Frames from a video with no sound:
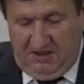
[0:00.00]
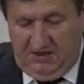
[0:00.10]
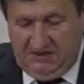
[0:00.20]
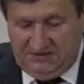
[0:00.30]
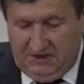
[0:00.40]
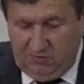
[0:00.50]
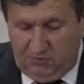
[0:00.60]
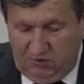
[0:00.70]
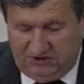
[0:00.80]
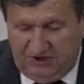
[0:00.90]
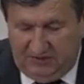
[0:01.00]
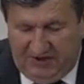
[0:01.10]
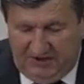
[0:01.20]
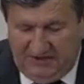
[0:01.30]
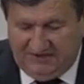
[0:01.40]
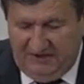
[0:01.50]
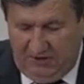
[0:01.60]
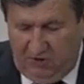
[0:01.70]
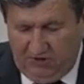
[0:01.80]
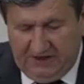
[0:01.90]
İstanbul Büyükşehir Belediyesi
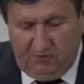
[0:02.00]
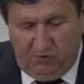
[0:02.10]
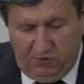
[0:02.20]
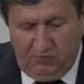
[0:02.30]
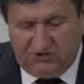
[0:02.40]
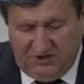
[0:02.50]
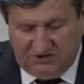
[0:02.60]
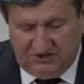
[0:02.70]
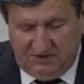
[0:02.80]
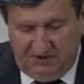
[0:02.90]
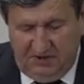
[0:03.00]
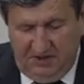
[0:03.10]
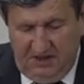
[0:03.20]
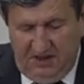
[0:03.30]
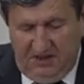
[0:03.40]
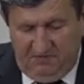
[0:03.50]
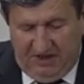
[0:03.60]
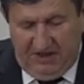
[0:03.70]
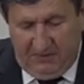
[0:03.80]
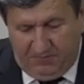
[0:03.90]
ile ortak uyumlu çalışın
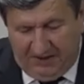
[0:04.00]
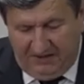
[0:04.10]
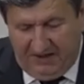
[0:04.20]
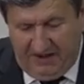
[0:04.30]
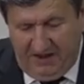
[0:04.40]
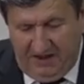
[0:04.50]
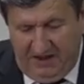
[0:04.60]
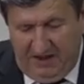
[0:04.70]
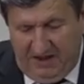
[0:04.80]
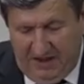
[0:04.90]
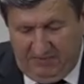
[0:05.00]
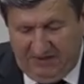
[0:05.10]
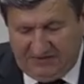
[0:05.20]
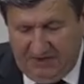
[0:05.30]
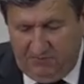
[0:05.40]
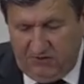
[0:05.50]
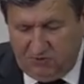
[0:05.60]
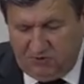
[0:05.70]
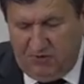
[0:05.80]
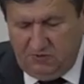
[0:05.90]
ve hem Pendik'e hem de İstanbul'a
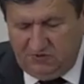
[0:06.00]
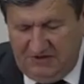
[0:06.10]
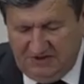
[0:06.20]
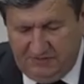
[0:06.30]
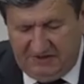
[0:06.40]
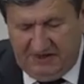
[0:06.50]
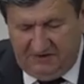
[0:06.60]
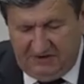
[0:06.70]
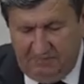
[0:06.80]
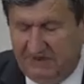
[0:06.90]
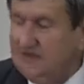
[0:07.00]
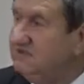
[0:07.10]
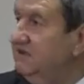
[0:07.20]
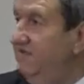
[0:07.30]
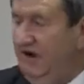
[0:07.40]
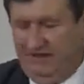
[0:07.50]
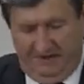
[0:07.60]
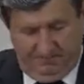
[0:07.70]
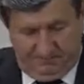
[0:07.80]
güzel hizmetler verin mesajını verdi.